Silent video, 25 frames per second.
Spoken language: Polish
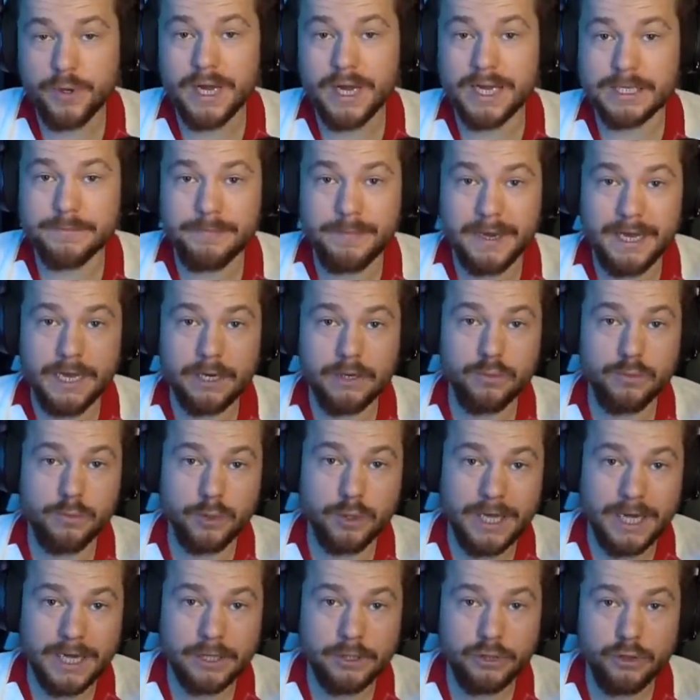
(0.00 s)
piłkarz Bayernu
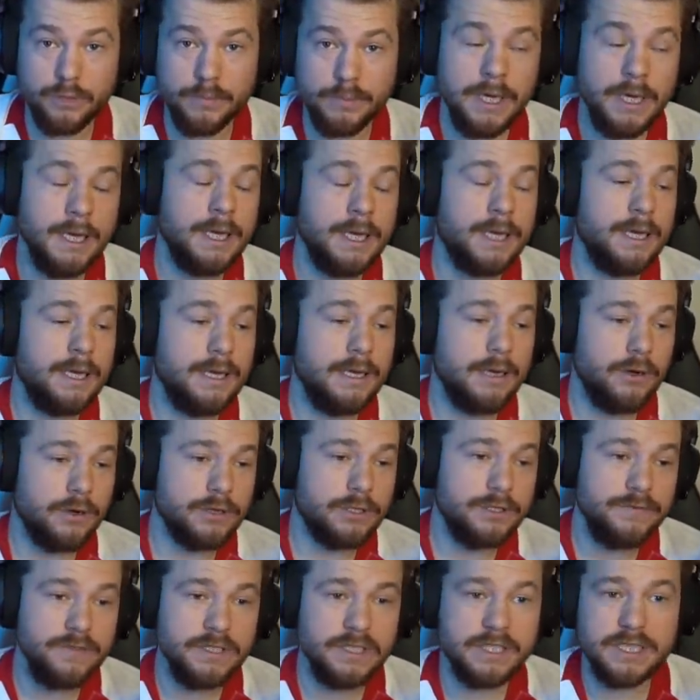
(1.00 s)
Monachium. E,
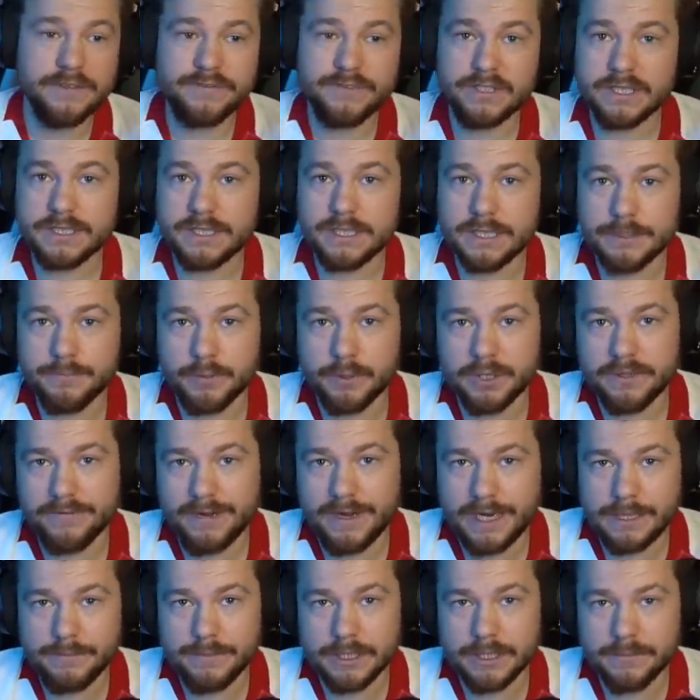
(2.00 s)
oczywiście wszyscy
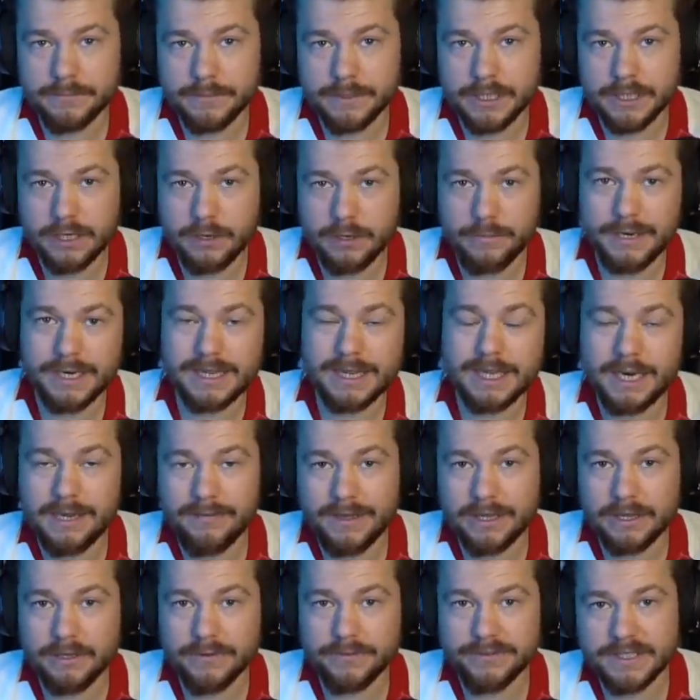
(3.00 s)
spodziewalibyśmy się Roberta
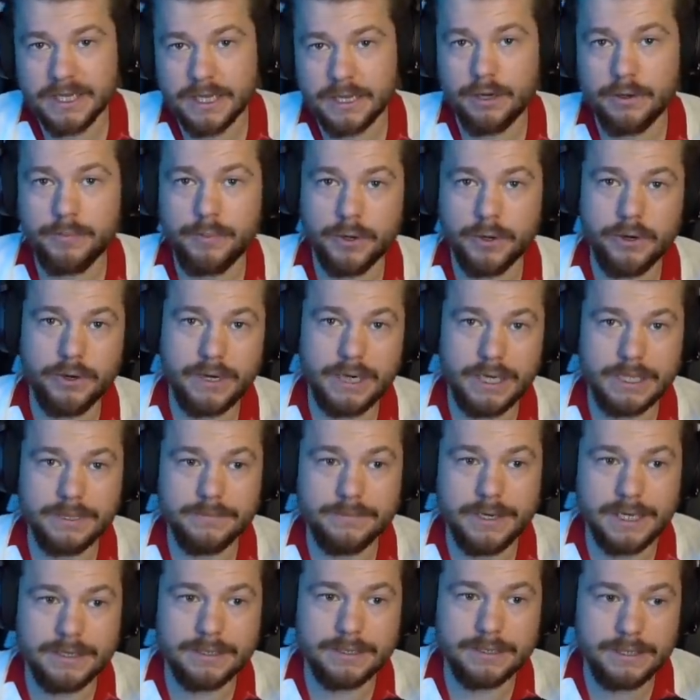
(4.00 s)
Lewandowskiego po
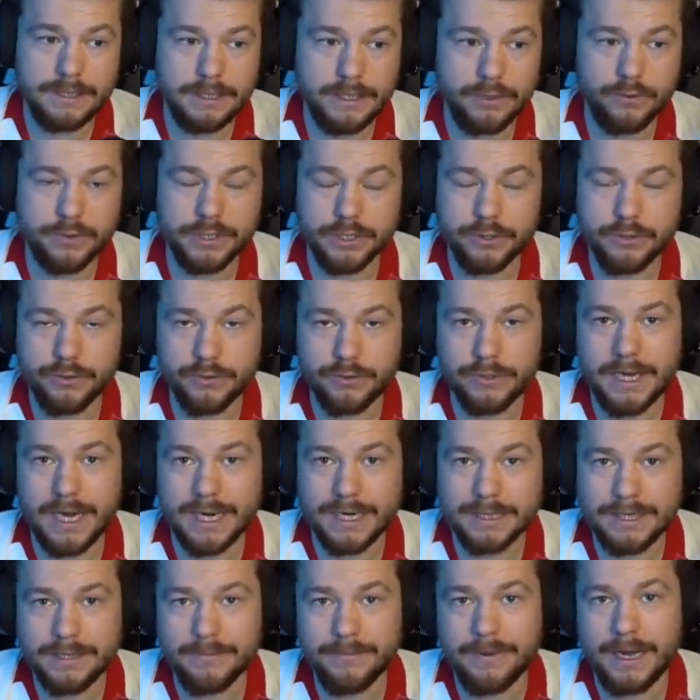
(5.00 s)
kolejnym hat-triku ze
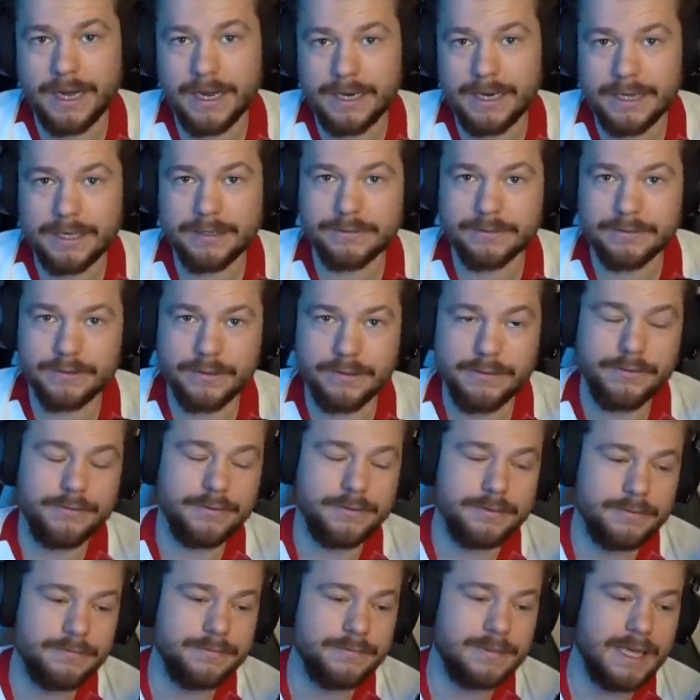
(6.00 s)
Stuttgartem, ale
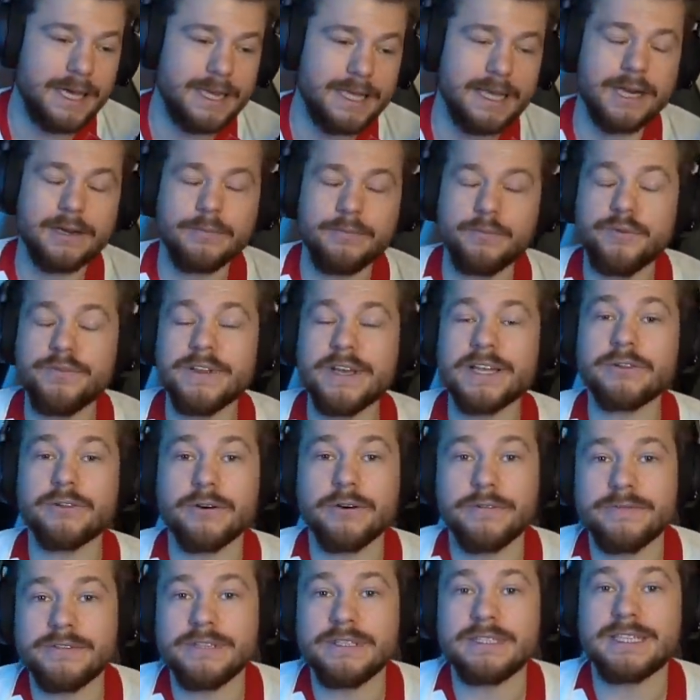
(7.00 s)
no, tak jak mówię,
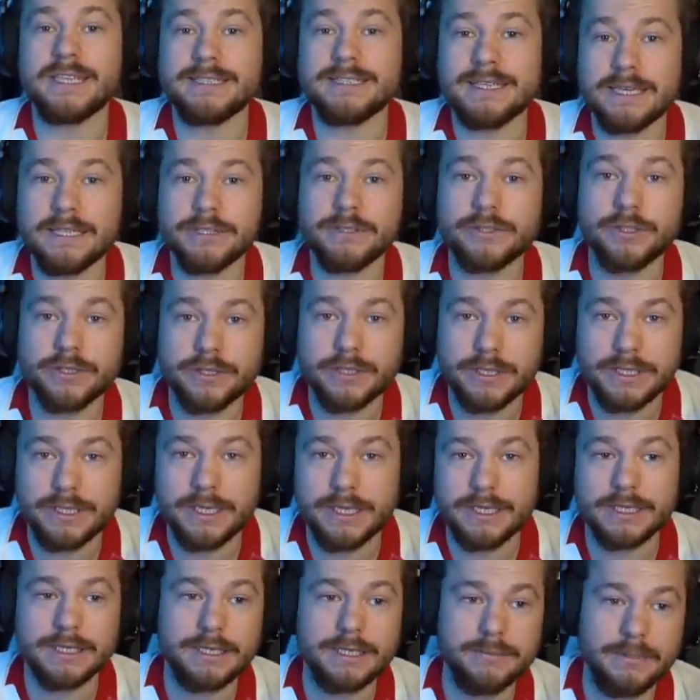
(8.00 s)
to w zasadzie co
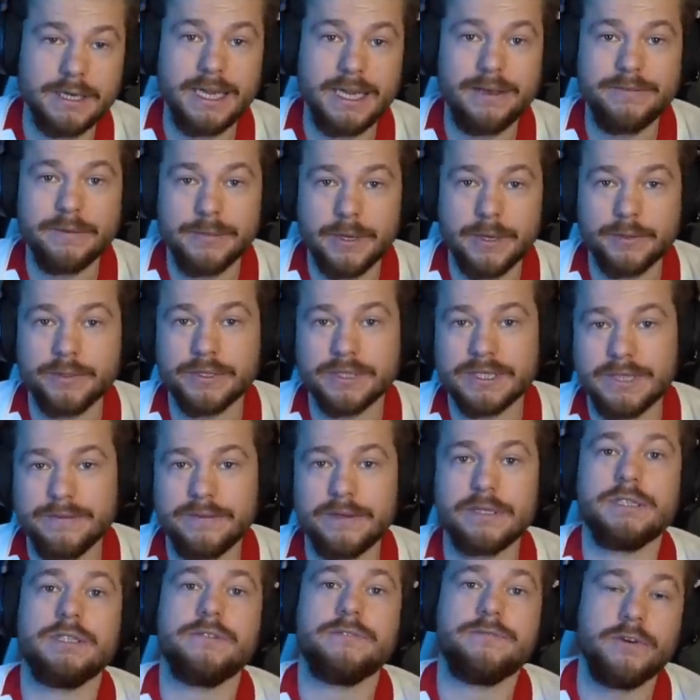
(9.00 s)
tydzień. Gdyby Lewy miał
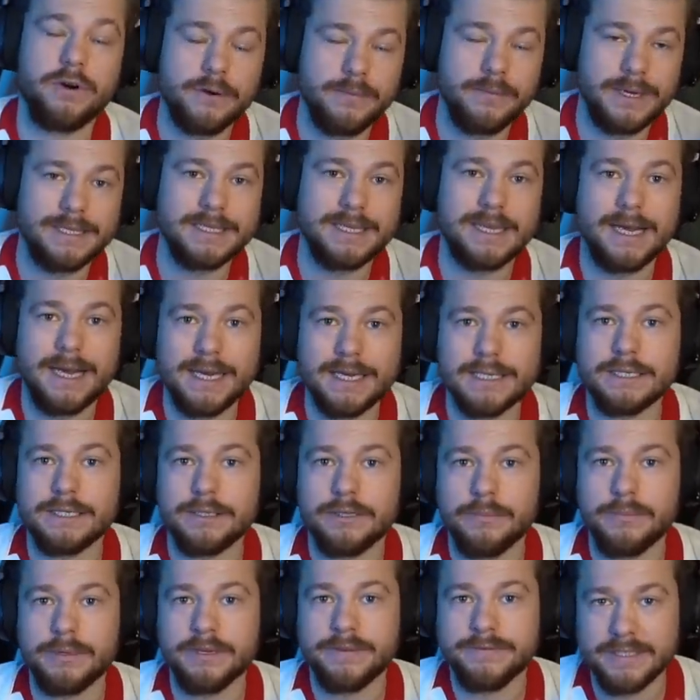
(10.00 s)
dostawać informa za każdy
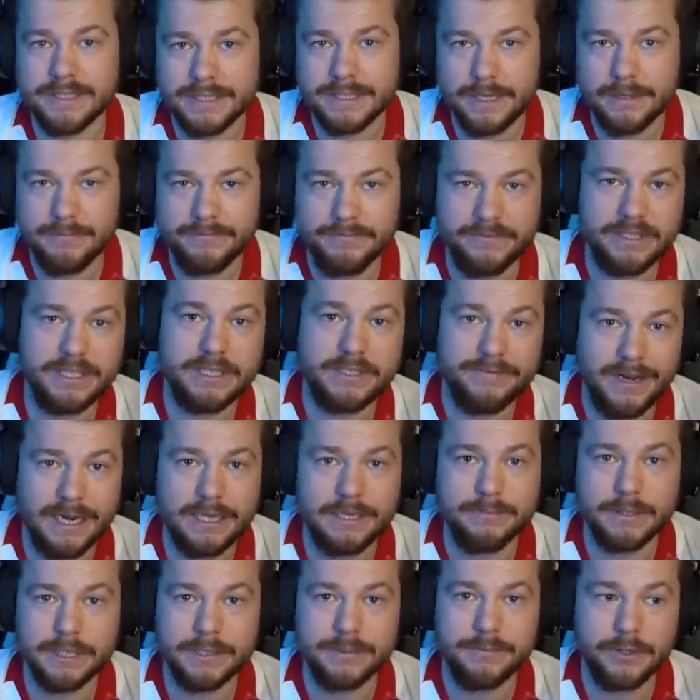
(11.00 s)
hmm. dobry występ,
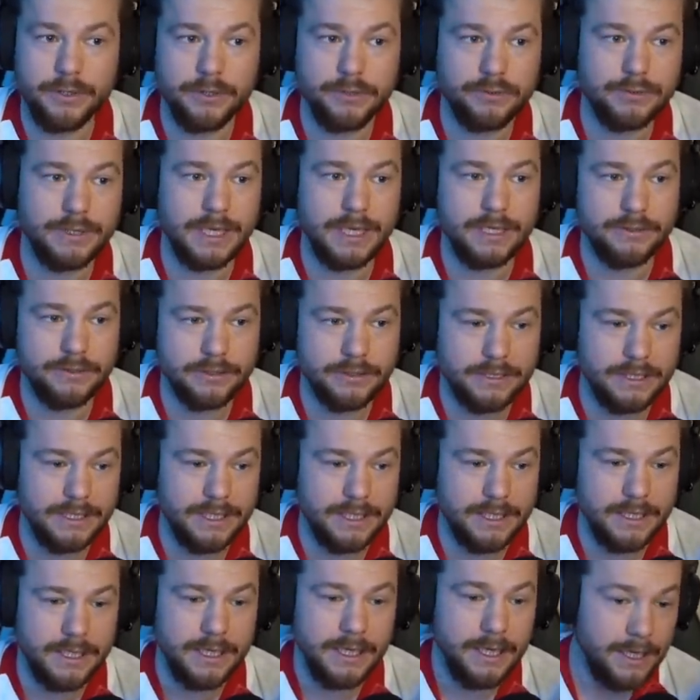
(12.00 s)
widywalibyśmy go tutaj co
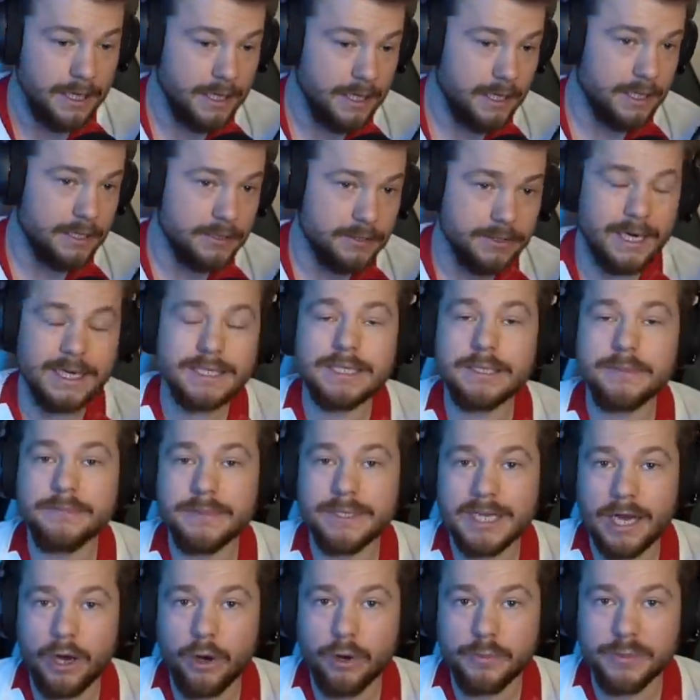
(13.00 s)
tydzień, co raczej
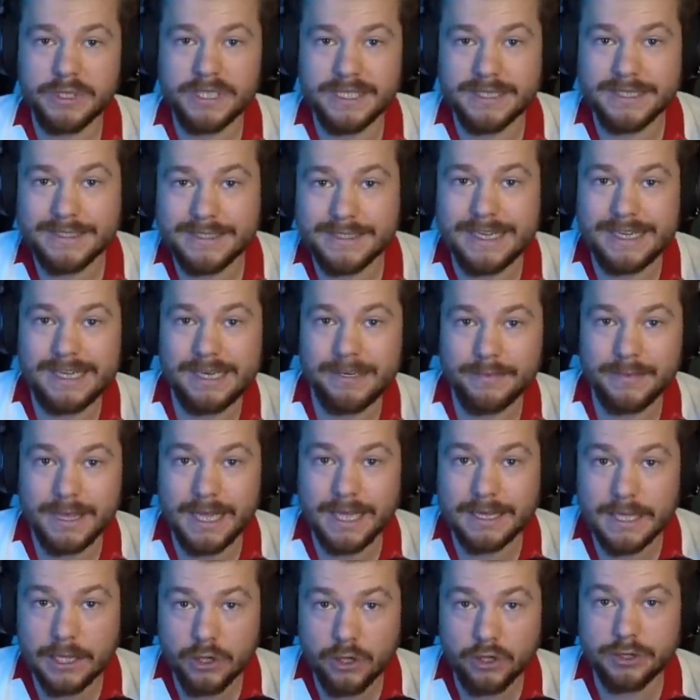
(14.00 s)
mijałoby się z celem.
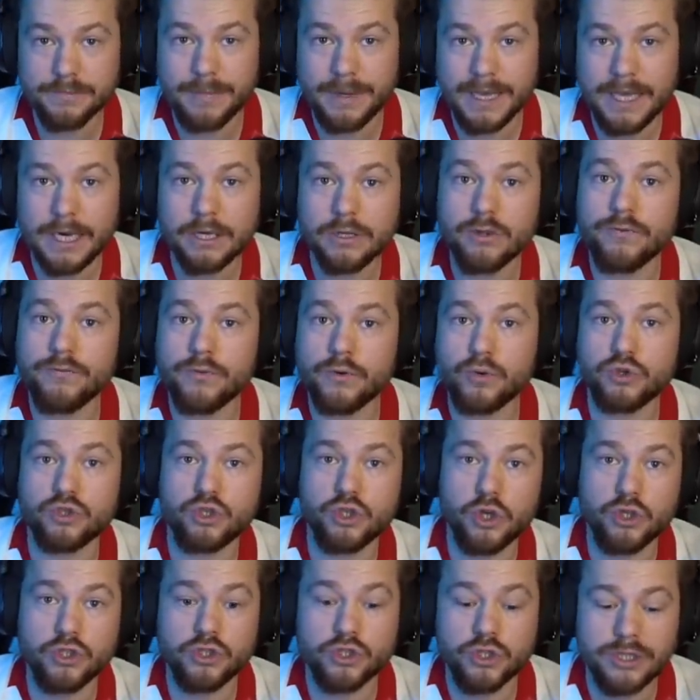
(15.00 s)
Dlatego z Bayernu
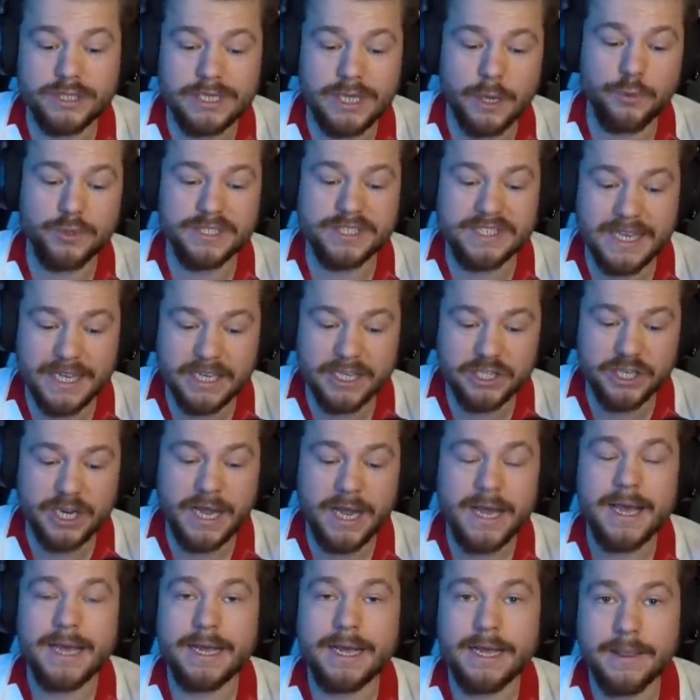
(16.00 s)
wyróżniony został Serge
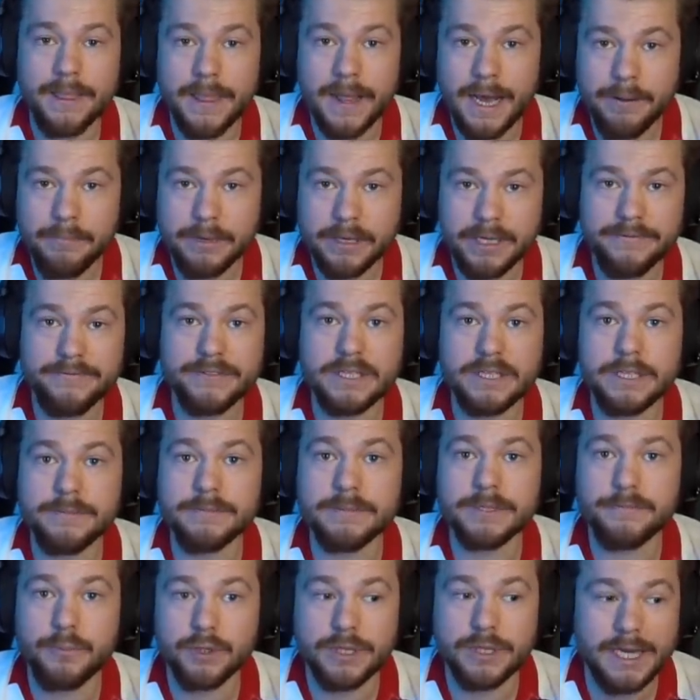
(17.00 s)
Gnabry. W
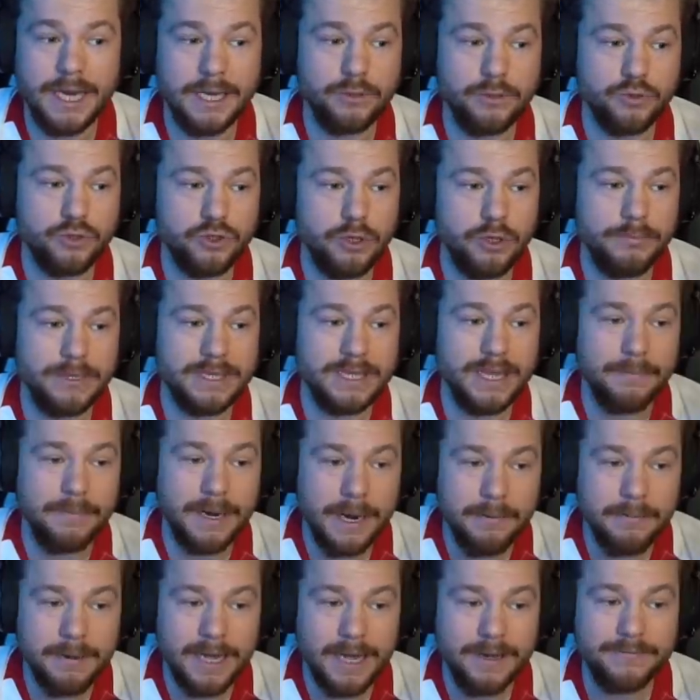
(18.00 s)
tym spotkaniu zdobyta
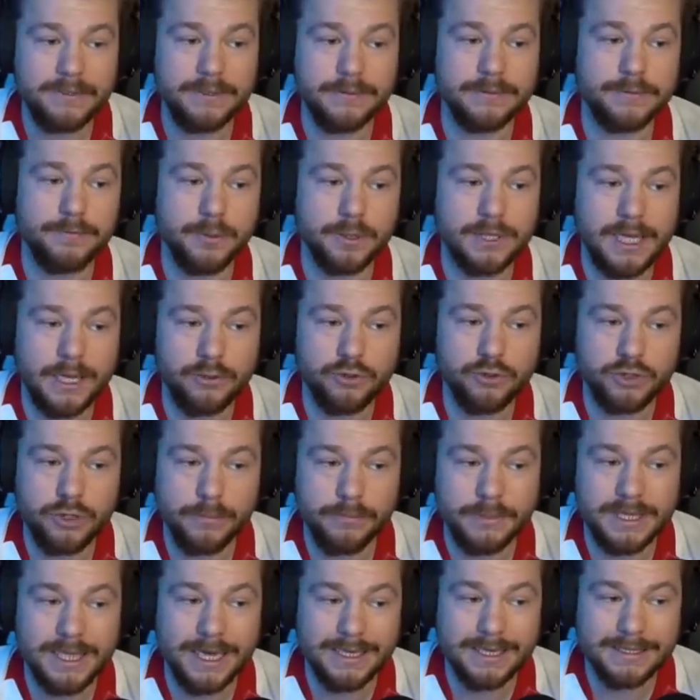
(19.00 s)
bramka, w tym spotkaniu
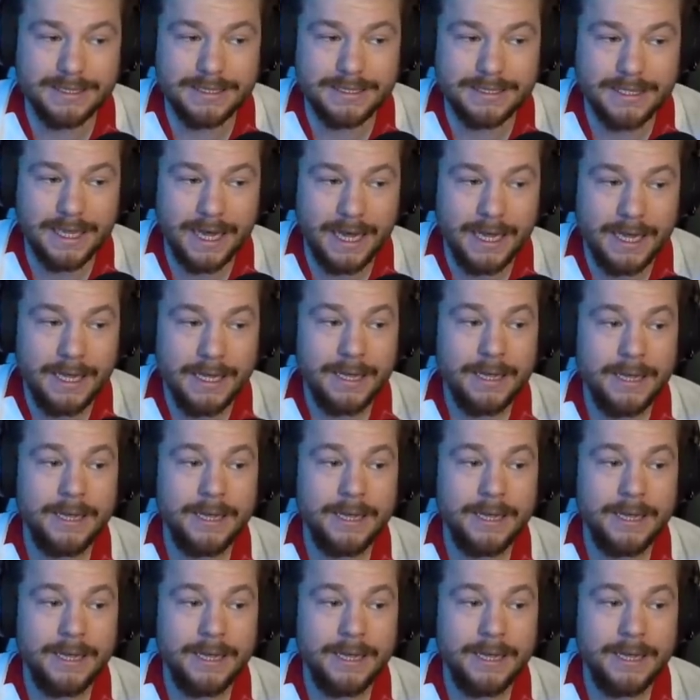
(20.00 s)
zdobyta asysta.